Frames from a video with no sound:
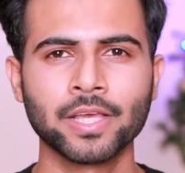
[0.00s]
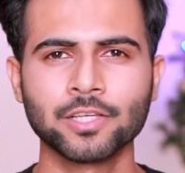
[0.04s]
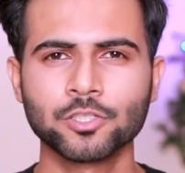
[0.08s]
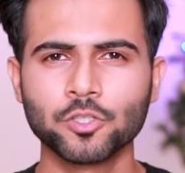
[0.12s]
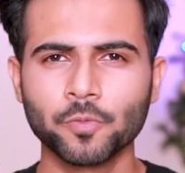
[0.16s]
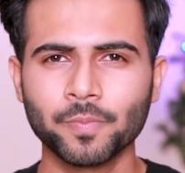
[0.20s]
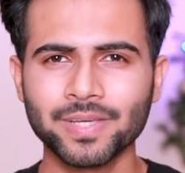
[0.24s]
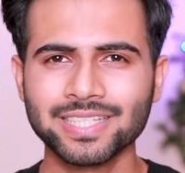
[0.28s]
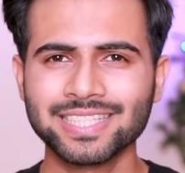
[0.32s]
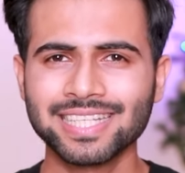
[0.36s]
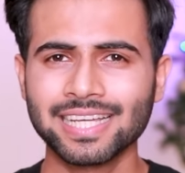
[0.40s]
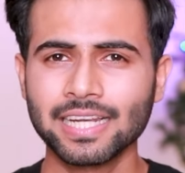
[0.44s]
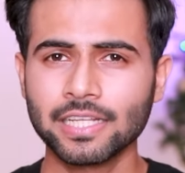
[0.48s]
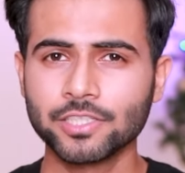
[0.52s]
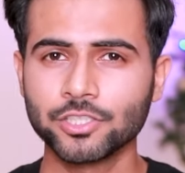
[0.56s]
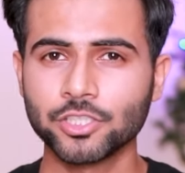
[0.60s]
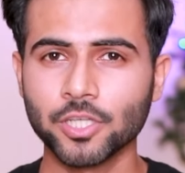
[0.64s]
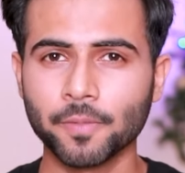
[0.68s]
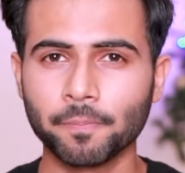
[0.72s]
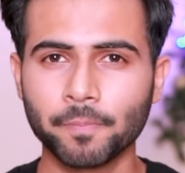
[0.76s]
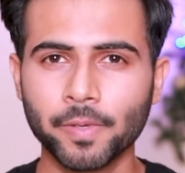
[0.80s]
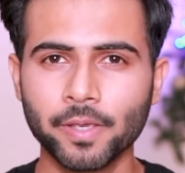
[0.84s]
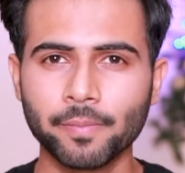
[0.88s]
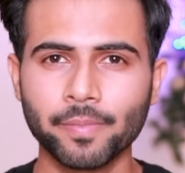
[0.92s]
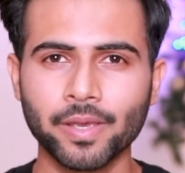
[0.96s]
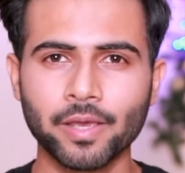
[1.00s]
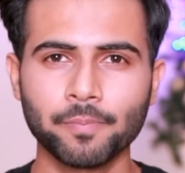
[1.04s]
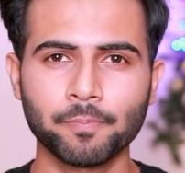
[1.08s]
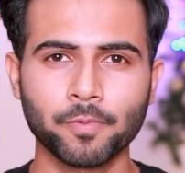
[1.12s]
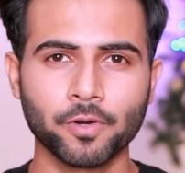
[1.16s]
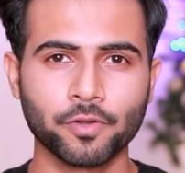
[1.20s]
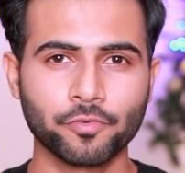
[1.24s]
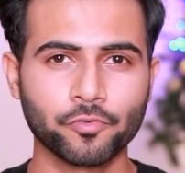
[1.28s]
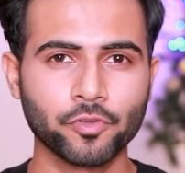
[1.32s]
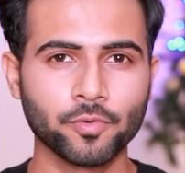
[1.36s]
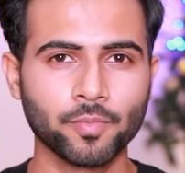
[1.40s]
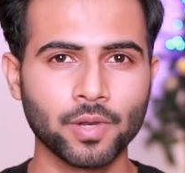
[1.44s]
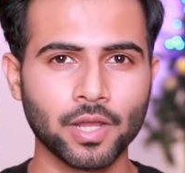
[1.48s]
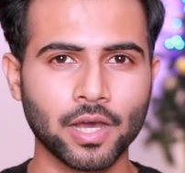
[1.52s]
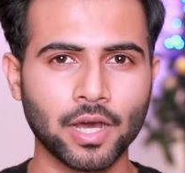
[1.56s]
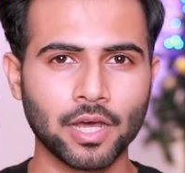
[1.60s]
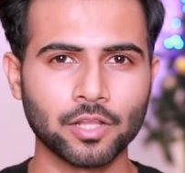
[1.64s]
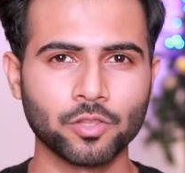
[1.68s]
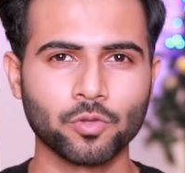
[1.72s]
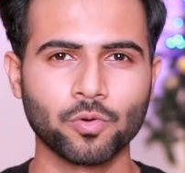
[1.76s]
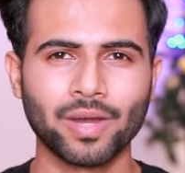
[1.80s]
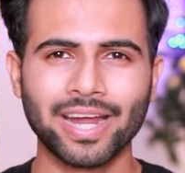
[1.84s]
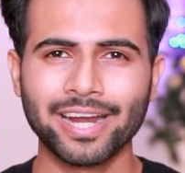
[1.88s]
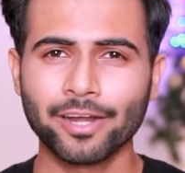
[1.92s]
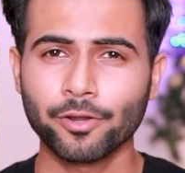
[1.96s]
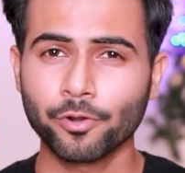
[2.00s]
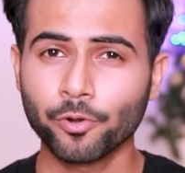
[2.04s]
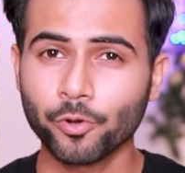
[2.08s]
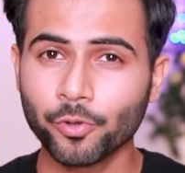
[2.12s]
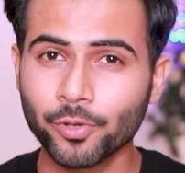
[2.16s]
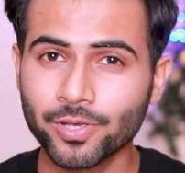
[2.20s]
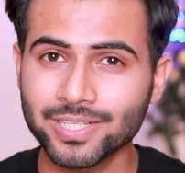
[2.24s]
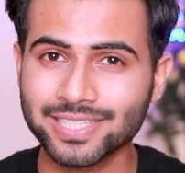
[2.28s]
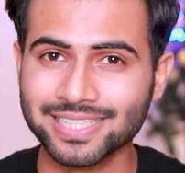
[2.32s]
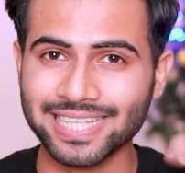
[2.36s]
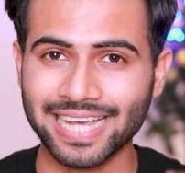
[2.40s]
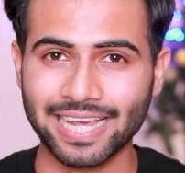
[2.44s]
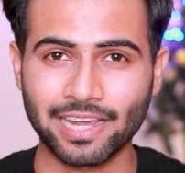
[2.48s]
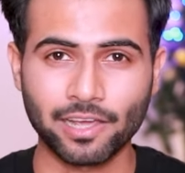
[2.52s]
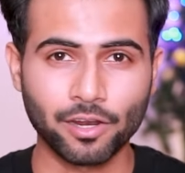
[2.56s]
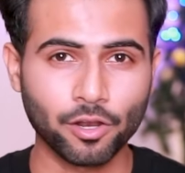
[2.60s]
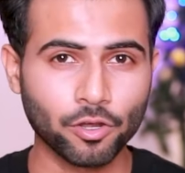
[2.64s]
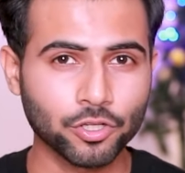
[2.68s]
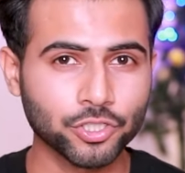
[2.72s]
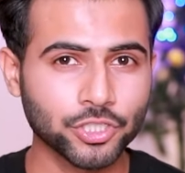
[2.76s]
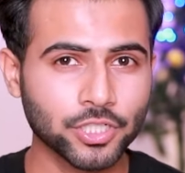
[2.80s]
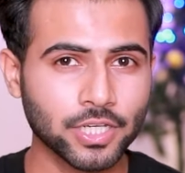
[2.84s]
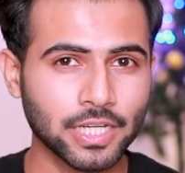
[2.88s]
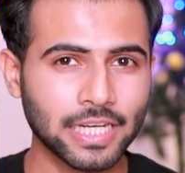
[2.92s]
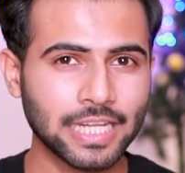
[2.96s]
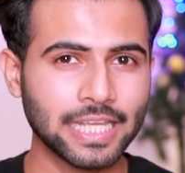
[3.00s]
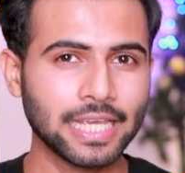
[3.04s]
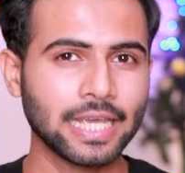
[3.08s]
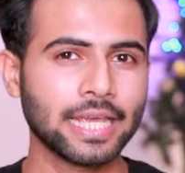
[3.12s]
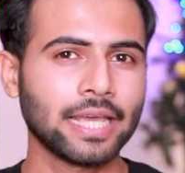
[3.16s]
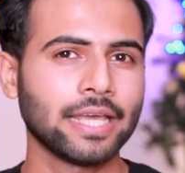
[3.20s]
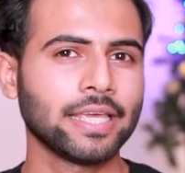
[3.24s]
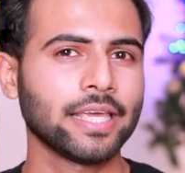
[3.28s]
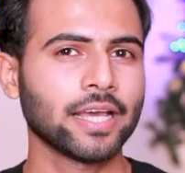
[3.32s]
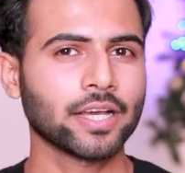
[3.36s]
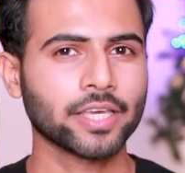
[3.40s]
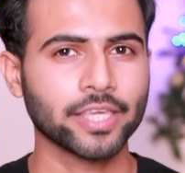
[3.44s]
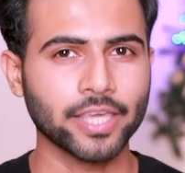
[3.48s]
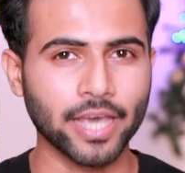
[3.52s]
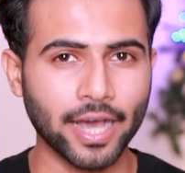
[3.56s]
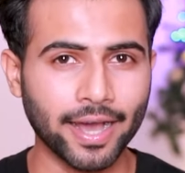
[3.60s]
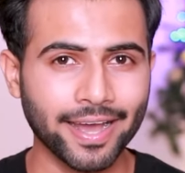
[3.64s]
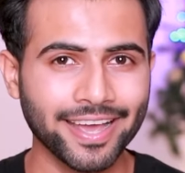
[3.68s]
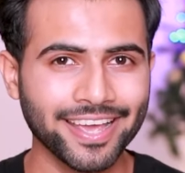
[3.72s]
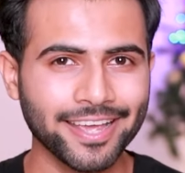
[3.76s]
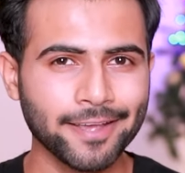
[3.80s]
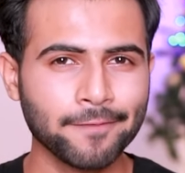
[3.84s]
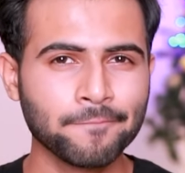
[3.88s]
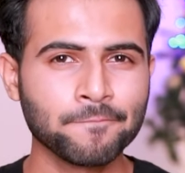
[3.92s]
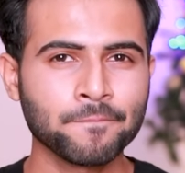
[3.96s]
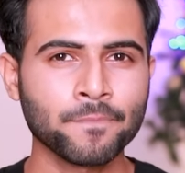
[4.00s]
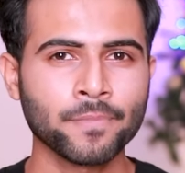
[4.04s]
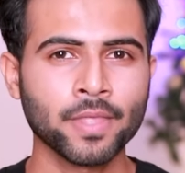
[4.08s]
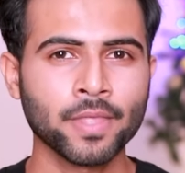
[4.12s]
सो बेसिकली जब भी मैं परफ्यूम लगाता हूँ आई डोंट नो ये साइकोलॉजिकली है या क्या है